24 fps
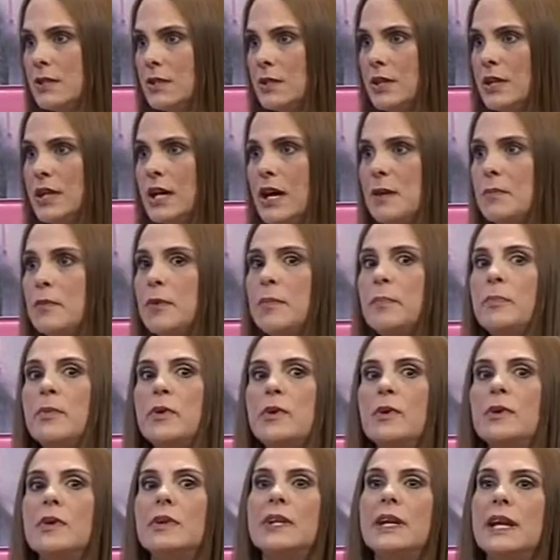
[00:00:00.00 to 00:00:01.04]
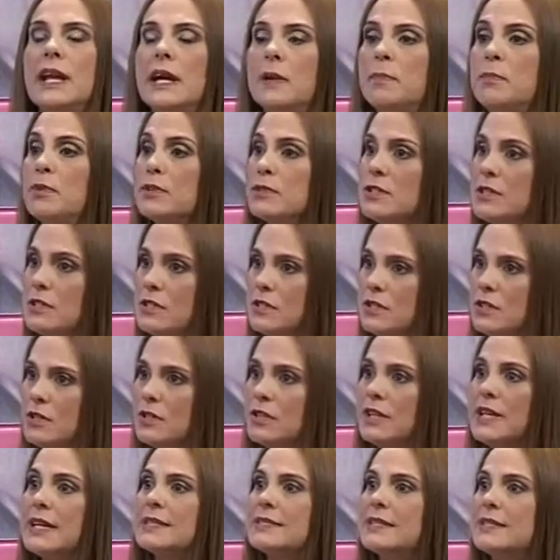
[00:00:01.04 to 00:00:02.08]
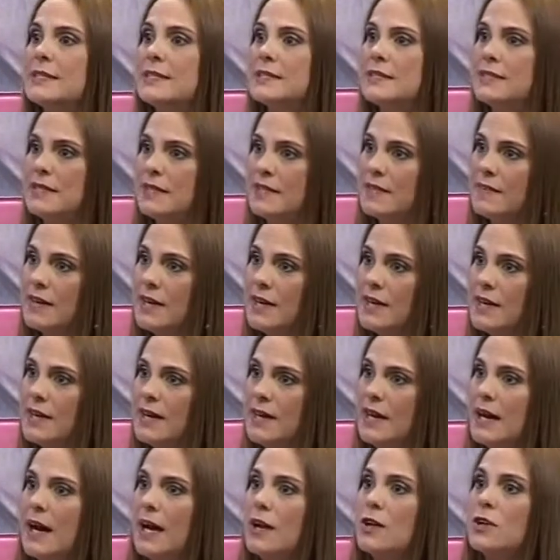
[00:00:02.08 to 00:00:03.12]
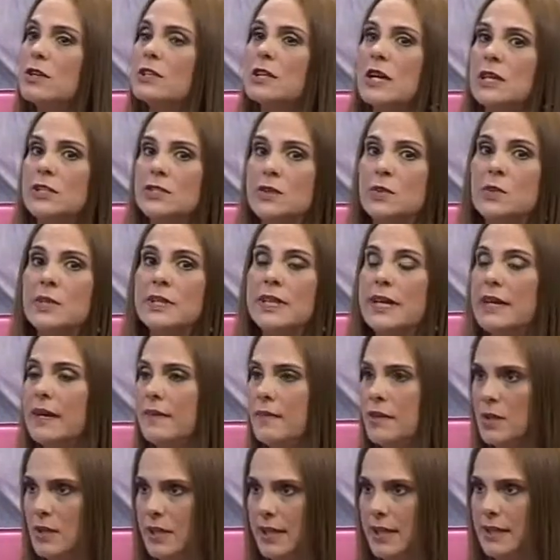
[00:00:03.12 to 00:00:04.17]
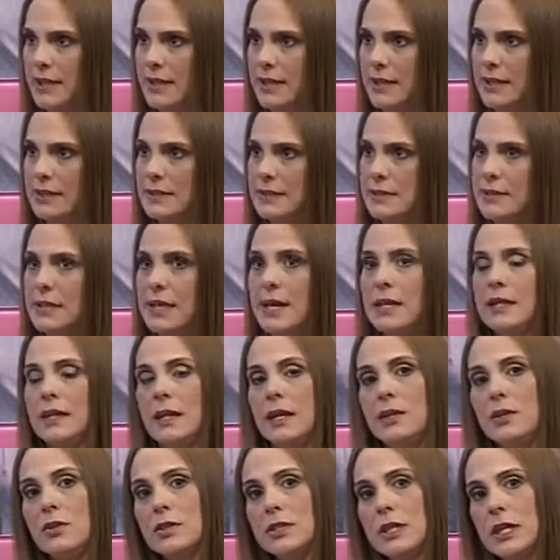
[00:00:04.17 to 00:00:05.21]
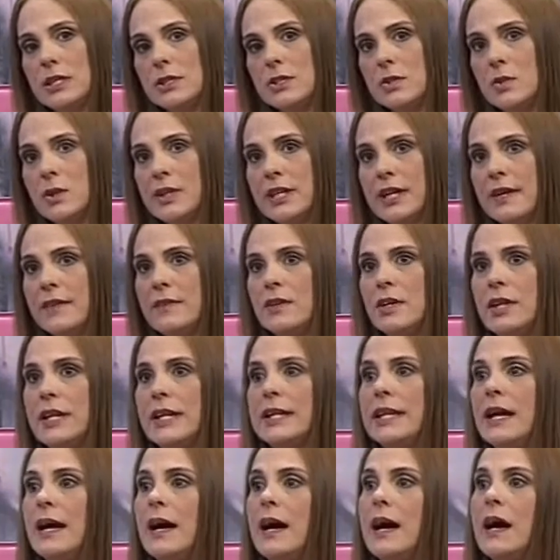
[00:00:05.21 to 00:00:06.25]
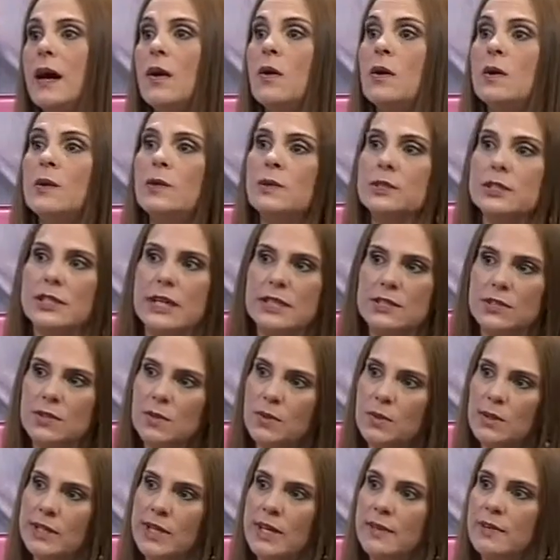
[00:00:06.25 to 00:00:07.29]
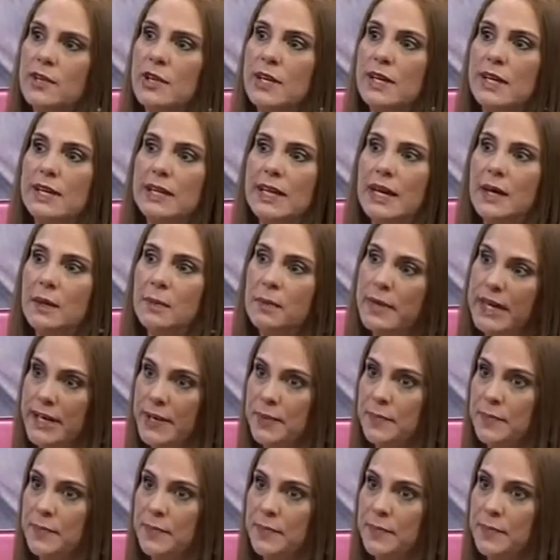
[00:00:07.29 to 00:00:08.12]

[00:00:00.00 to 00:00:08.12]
digamos, por la exposición excesiva a los rayos ultravioletas, sean estos rayos ultravioletas A o rayos ultravioletas B.